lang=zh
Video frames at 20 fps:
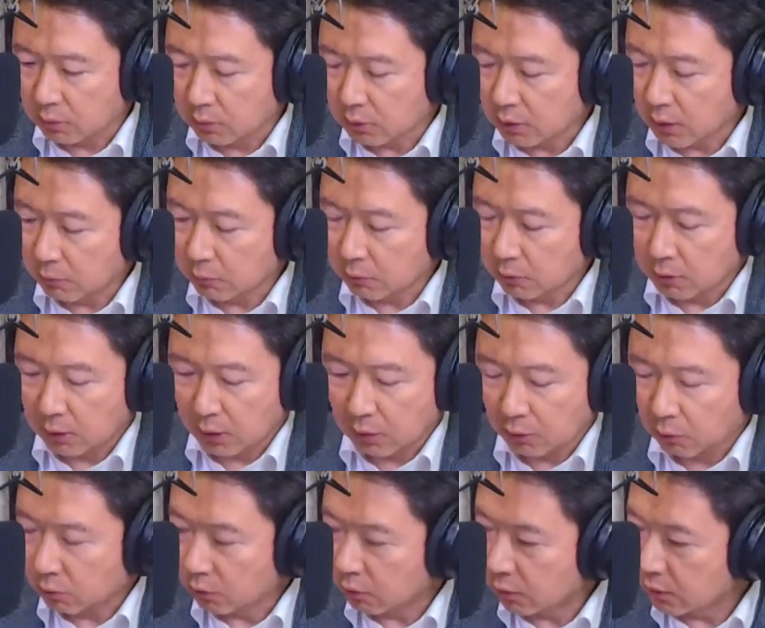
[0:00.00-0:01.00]
现在目前
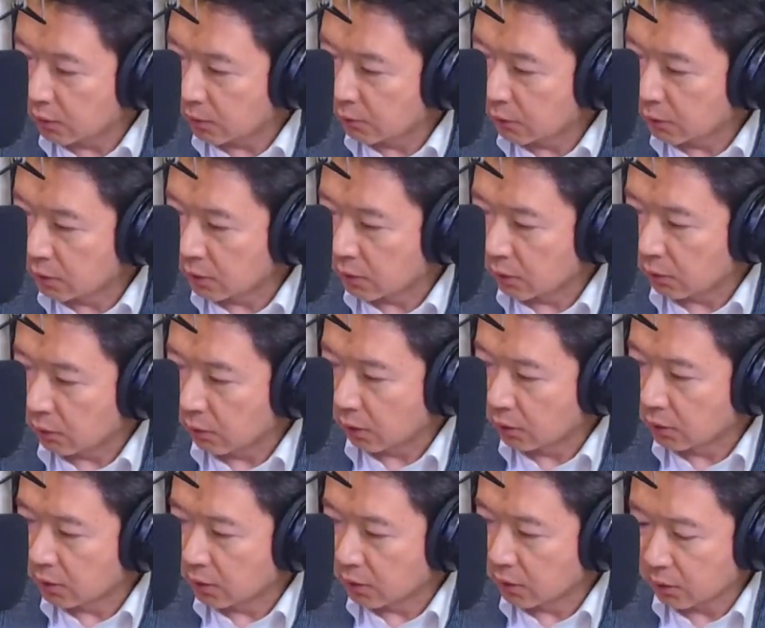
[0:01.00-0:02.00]
会怎么走哈？
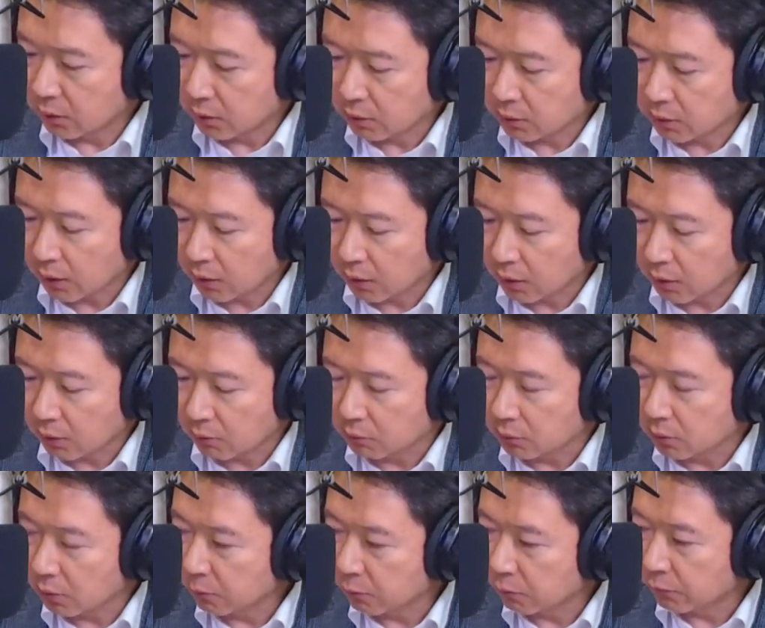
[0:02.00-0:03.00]
以及呢，在个股
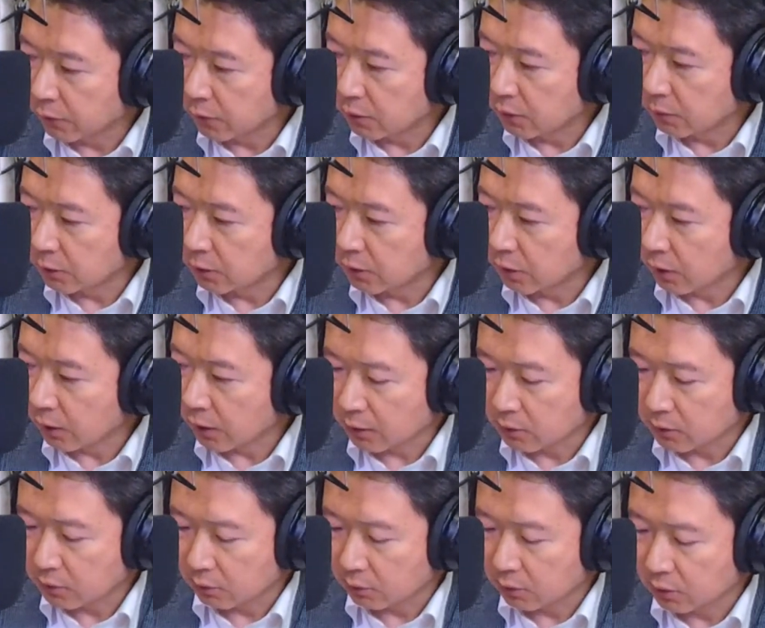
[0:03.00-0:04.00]
的部分，你比较
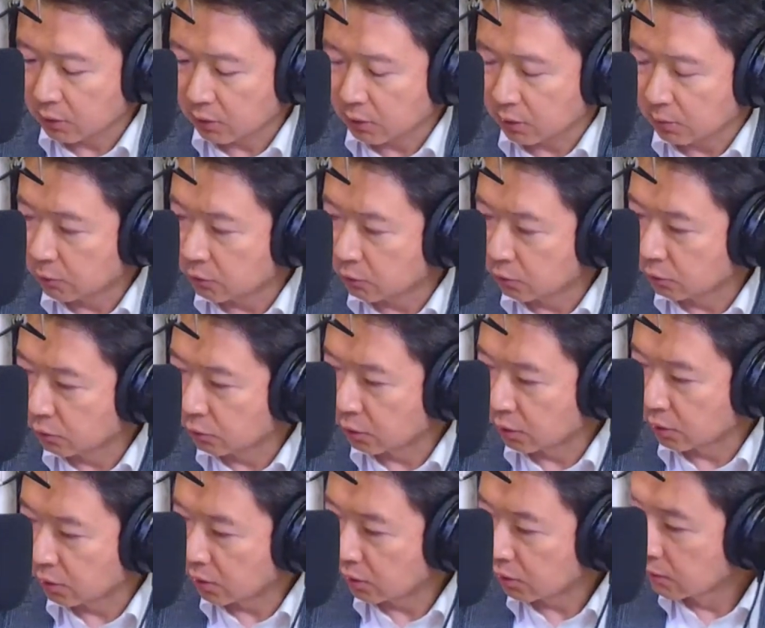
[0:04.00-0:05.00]
看重的是什么族
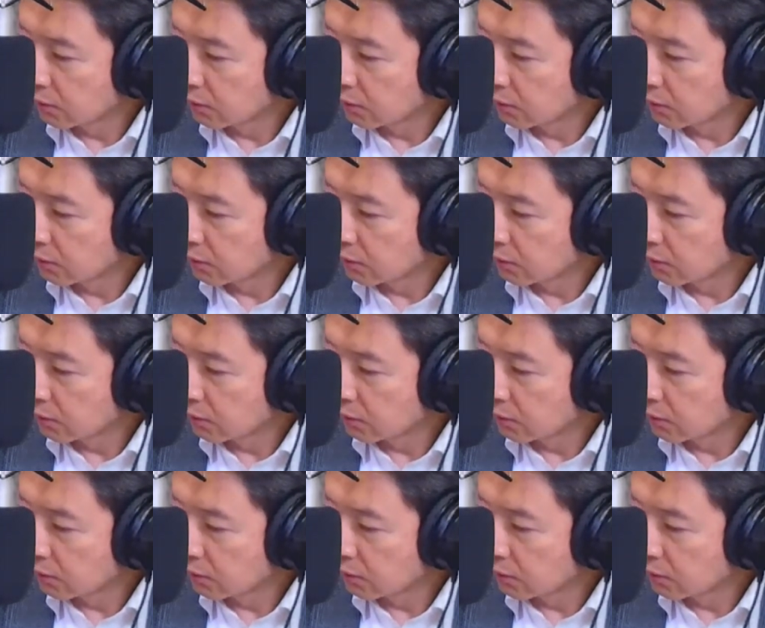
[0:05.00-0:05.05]
群呢？